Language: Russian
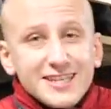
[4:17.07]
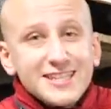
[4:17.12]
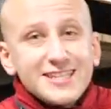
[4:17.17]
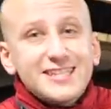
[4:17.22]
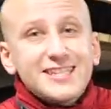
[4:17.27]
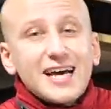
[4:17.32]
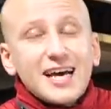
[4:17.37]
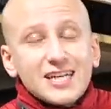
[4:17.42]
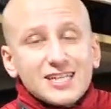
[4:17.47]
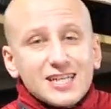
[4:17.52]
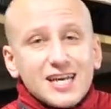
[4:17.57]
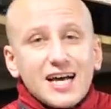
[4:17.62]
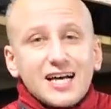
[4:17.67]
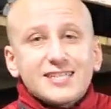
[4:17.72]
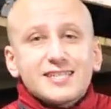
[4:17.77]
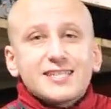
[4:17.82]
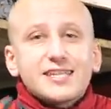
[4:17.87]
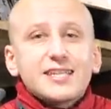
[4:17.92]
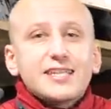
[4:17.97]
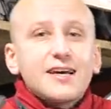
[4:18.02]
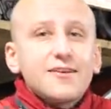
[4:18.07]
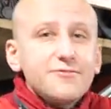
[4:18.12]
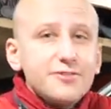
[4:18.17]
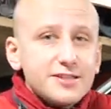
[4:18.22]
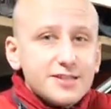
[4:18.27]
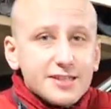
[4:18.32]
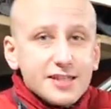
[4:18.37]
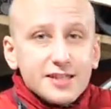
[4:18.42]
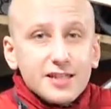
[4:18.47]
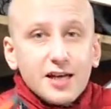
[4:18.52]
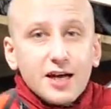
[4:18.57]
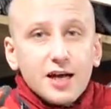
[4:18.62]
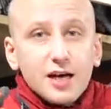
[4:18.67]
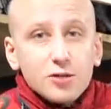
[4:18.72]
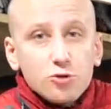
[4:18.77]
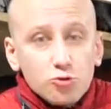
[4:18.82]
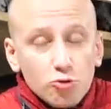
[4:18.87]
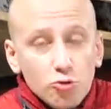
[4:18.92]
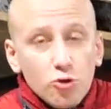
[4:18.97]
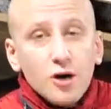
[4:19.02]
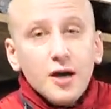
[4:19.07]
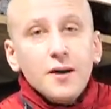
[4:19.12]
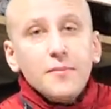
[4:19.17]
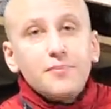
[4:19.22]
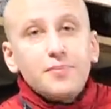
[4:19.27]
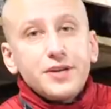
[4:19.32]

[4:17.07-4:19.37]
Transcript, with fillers: и даже остановиться на ходу